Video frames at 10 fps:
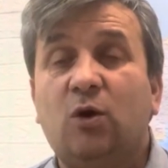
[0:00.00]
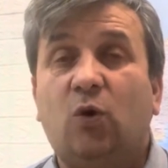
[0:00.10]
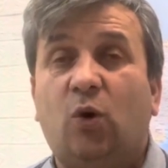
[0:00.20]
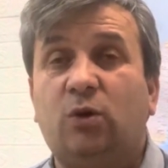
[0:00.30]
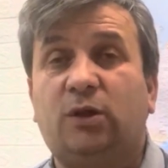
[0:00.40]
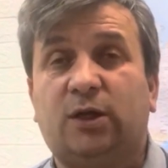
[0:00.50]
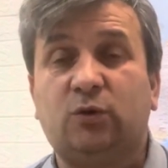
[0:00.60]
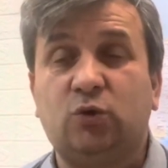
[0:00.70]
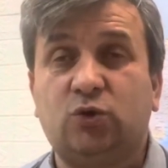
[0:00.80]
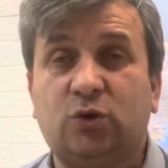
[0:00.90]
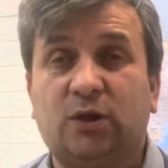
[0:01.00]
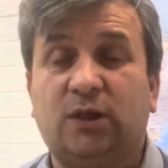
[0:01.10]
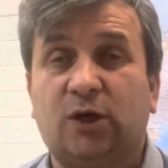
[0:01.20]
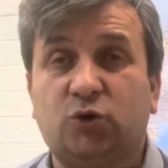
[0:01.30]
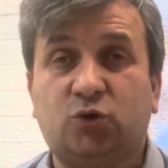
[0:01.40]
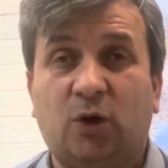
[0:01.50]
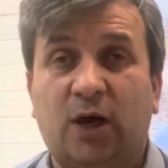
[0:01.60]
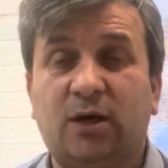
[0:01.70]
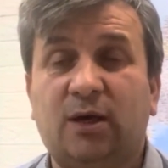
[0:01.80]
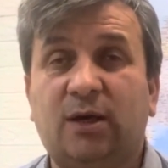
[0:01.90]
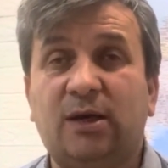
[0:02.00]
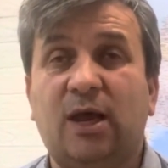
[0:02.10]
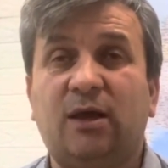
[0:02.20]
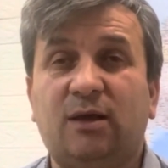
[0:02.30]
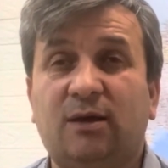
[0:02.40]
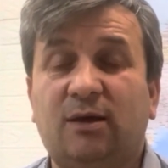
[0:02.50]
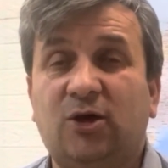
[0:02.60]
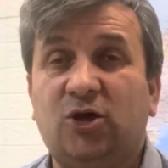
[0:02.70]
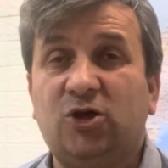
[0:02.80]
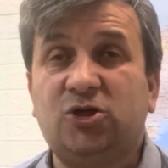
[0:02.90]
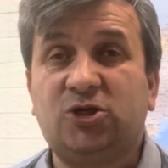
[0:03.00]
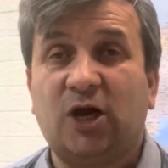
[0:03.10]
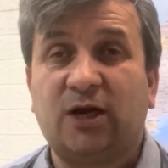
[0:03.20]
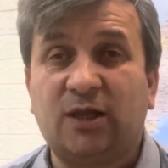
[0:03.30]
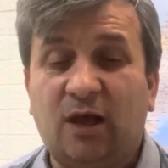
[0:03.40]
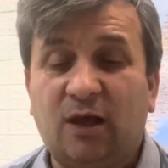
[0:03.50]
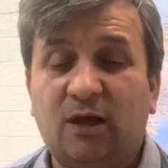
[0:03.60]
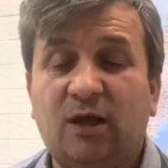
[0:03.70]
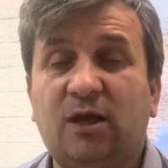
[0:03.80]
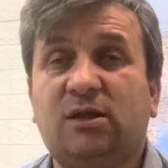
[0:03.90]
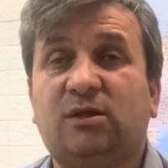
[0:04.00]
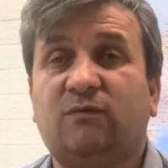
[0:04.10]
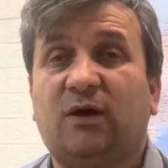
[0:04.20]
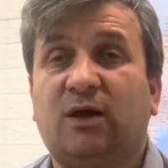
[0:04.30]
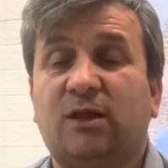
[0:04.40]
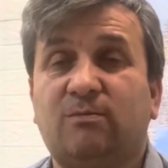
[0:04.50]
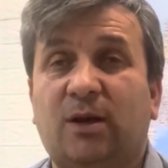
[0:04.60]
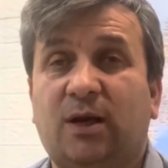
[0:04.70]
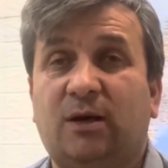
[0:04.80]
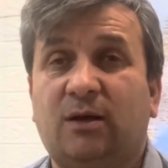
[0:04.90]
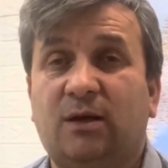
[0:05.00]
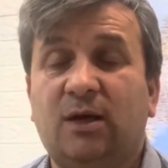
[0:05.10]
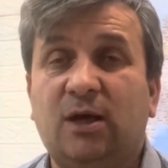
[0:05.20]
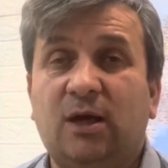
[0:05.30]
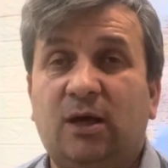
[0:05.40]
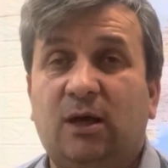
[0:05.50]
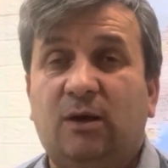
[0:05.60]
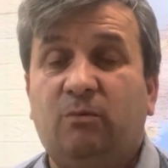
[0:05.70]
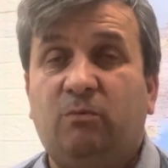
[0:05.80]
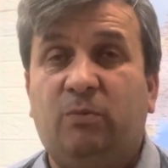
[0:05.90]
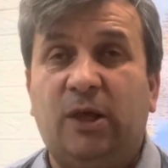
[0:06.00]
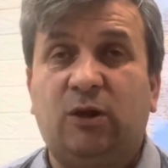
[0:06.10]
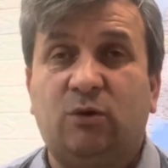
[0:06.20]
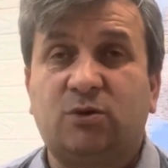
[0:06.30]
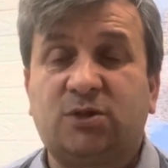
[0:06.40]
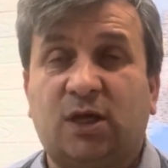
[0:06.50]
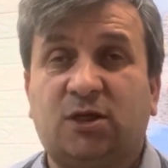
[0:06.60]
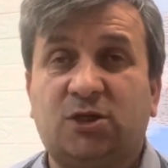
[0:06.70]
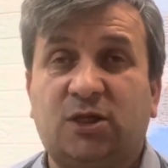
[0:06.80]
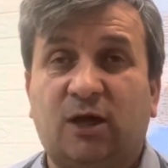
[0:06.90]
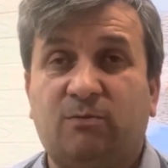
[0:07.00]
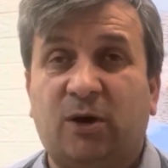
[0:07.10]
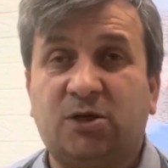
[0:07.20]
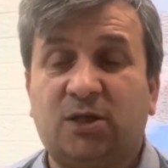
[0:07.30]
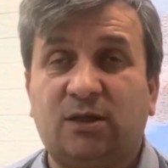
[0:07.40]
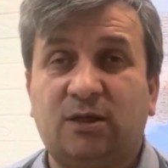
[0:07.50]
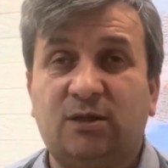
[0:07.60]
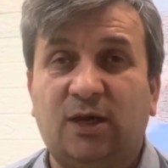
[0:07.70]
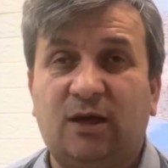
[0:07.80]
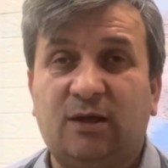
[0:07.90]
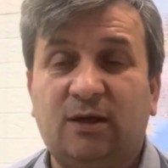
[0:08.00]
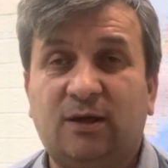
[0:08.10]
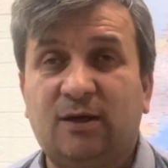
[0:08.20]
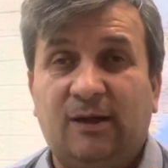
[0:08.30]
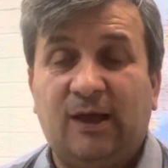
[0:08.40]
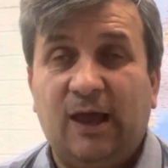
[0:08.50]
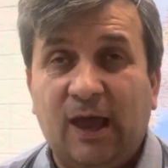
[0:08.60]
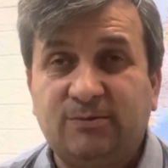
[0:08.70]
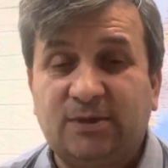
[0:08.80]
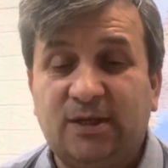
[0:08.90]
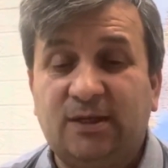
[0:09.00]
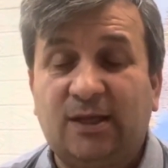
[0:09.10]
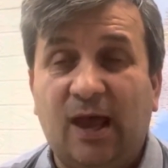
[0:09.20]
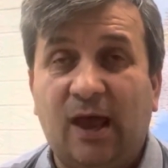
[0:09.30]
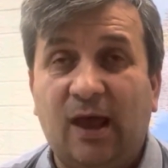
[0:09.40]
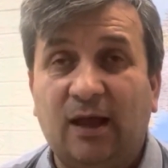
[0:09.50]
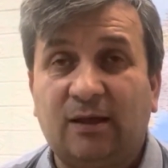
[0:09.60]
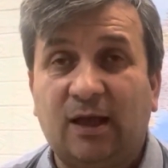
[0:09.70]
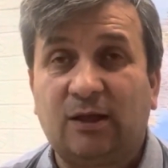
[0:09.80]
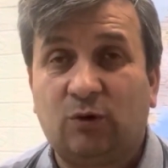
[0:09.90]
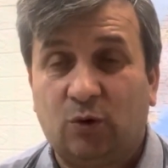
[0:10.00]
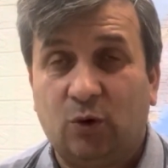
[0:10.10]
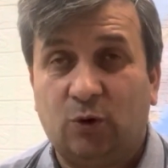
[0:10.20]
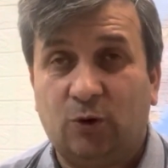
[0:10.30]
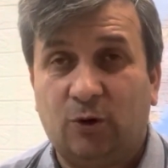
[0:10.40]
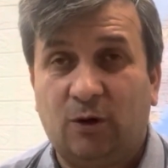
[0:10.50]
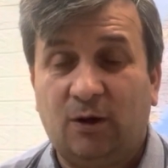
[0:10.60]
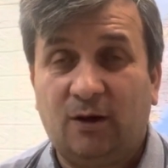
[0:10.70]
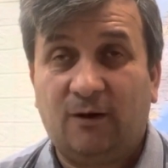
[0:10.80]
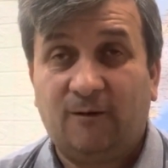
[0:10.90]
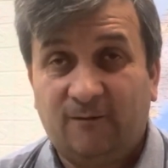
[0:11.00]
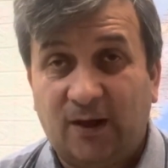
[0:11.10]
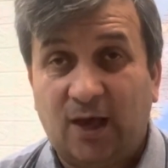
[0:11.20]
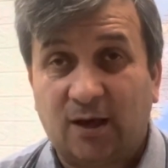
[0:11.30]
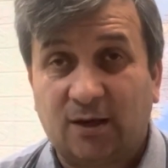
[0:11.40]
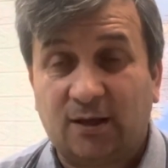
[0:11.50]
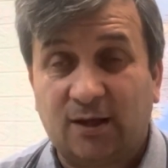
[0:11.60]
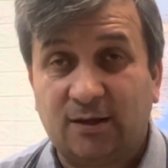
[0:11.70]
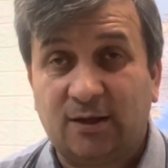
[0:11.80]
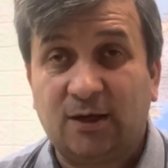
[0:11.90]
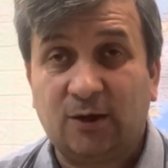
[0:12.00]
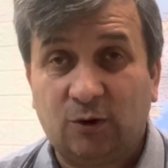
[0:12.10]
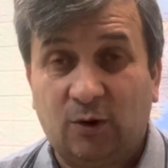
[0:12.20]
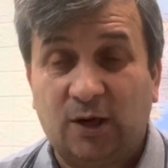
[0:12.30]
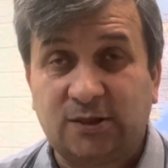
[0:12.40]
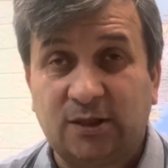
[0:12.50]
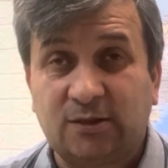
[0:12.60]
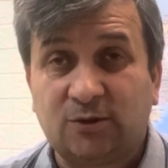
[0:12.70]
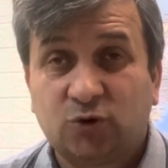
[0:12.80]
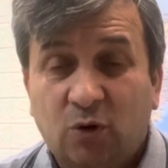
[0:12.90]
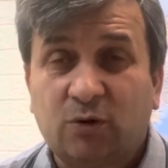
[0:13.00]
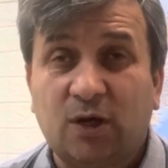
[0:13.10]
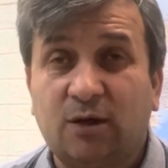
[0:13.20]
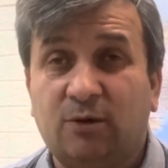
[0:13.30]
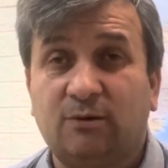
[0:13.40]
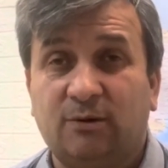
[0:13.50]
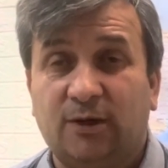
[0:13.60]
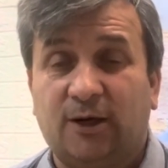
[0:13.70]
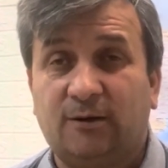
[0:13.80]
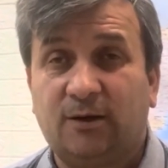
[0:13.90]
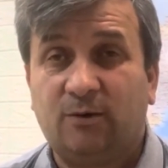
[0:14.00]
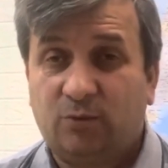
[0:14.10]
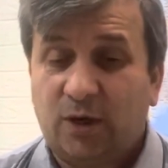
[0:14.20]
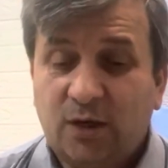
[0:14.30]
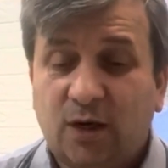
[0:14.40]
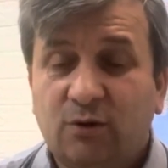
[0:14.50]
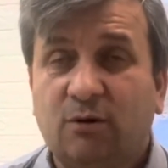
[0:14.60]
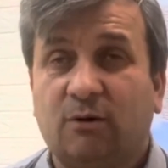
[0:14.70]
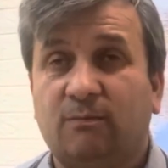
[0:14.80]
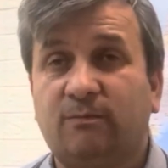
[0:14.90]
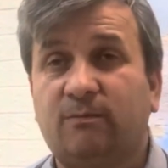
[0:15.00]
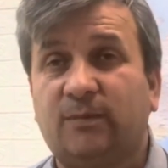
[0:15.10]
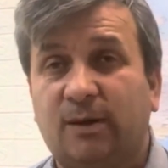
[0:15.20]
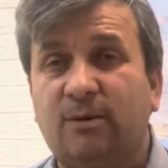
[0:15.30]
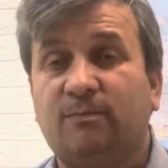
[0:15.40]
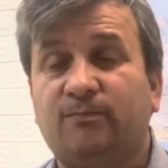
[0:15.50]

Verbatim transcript: Onları güçlü kılan şu an ne? Şerde ittifak etmeleri. Bir gün satışlar başladığında hepsinin tek tek döküldüğünü ve yargılandığını göreceğiz. Çok yakın o günler. Buna inanıyorum. Tamam?